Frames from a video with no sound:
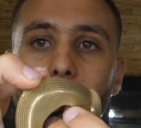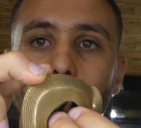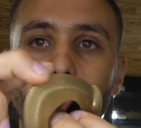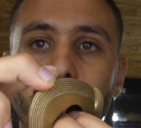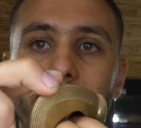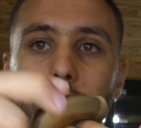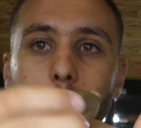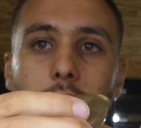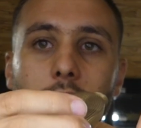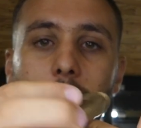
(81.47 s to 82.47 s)
Donc vous mettez votre
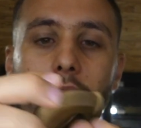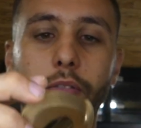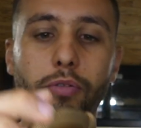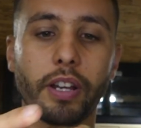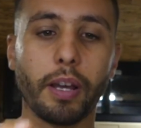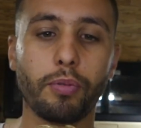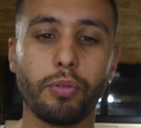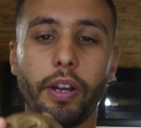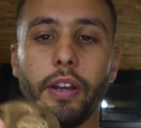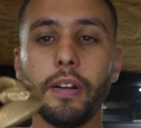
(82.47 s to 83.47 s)
bière là et vous
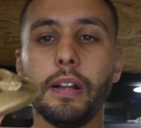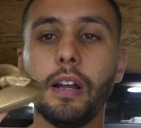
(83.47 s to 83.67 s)
décapsulez.